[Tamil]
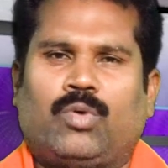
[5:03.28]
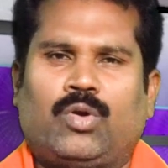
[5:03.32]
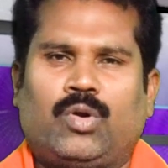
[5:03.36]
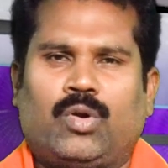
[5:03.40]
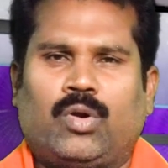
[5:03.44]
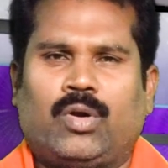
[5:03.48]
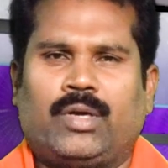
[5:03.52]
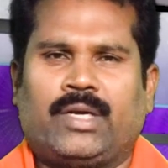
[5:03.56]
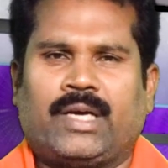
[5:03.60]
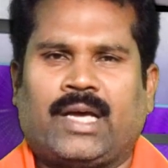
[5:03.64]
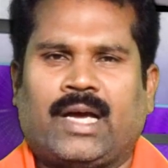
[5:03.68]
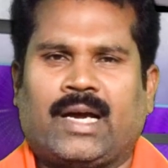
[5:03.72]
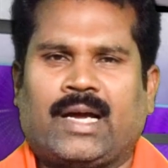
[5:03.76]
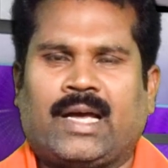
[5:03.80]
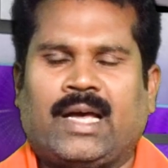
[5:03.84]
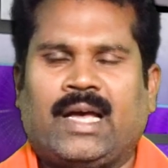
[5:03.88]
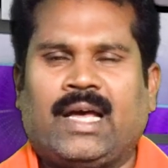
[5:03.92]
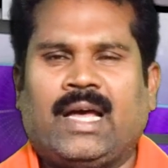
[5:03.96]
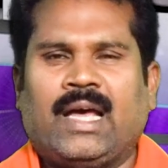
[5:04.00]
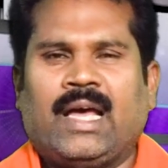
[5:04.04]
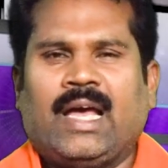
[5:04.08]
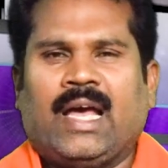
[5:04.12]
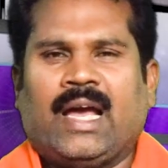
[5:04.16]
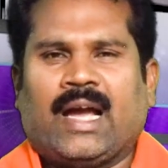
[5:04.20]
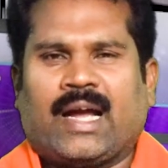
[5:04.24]
முன்னோடியாக
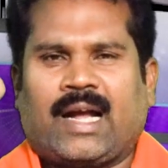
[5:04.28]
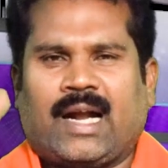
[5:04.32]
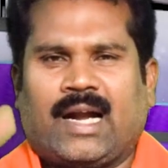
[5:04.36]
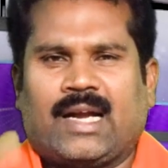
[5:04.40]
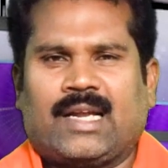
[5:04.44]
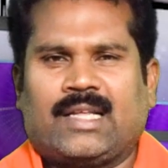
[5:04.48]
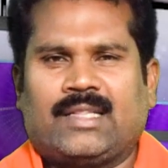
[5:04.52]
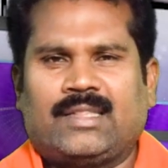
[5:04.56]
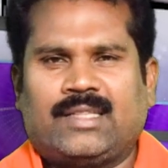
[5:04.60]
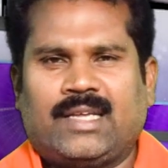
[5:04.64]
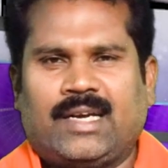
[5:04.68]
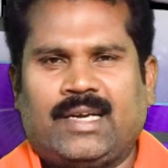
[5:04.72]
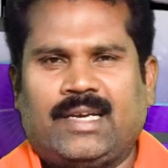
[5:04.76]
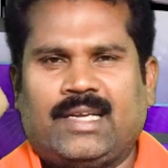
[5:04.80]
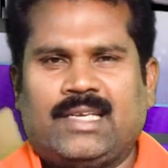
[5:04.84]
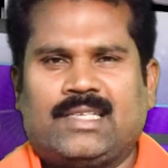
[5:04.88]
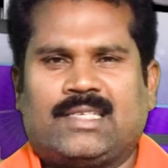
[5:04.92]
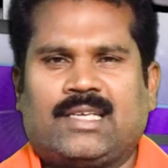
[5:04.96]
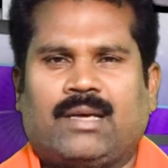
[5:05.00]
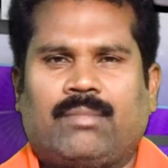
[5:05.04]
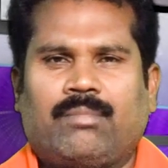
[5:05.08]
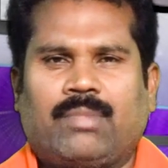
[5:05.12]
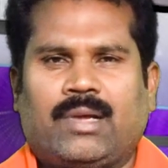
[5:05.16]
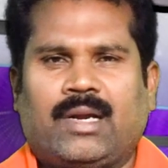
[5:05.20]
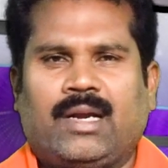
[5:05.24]
கடந்த
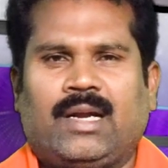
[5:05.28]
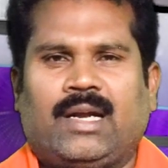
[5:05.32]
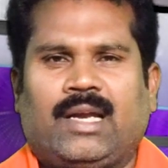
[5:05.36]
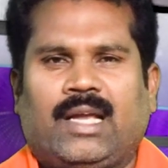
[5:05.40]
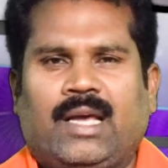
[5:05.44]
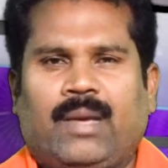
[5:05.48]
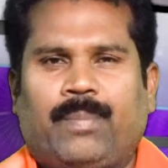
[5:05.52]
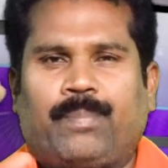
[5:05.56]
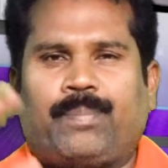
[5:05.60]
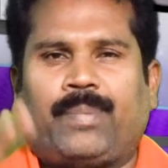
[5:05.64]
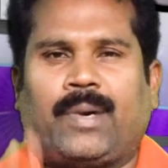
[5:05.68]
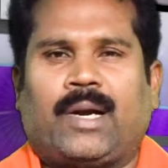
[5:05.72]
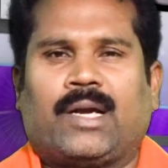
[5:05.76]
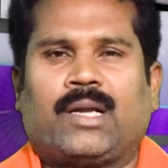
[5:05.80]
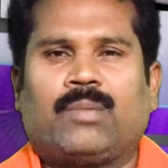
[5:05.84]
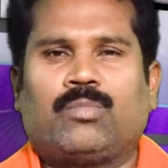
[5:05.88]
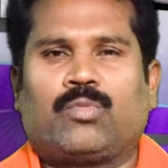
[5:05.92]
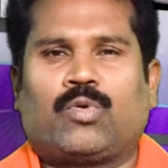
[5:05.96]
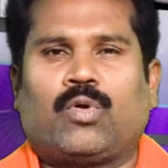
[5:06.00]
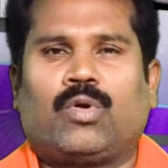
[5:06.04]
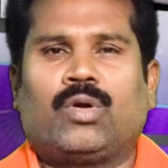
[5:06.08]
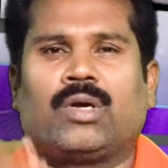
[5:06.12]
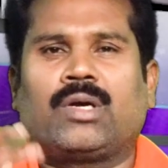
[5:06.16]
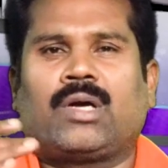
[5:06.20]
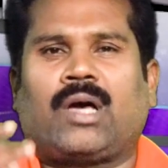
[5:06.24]
டிசம்பரிலே பணம்
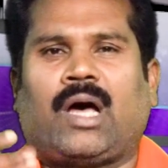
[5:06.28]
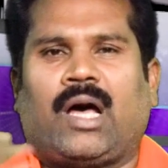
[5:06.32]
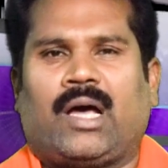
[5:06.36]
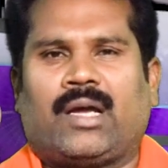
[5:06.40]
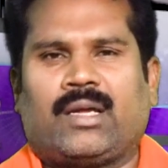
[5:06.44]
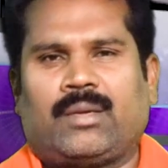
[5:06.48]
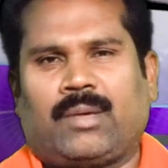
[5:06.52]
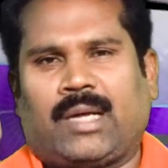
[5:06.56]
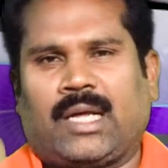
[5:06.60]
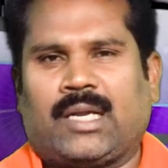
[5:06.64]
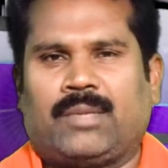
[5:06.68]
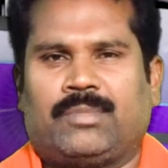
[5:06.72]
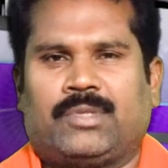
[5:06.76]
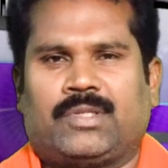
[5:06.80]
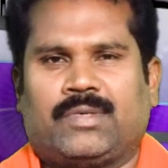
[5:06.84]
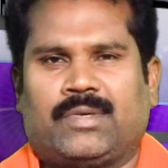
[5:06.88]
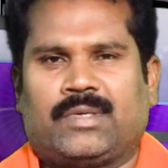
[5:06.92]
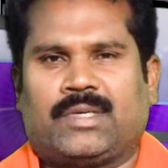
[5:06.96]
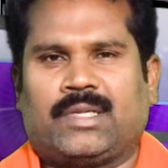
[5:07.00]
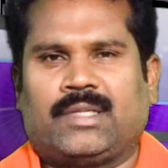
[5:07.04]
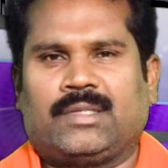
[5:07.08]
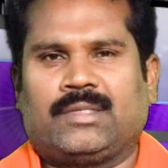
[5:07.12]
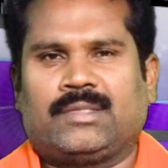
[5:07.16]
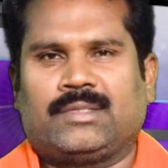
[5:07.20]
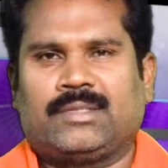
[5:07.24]
கொடுக்க ஆக ஆரம்பித்து
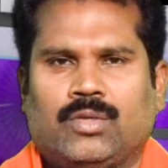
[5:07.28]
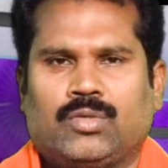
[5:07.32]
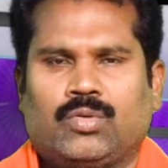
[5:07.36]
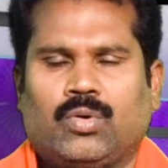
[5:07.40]
விட்டது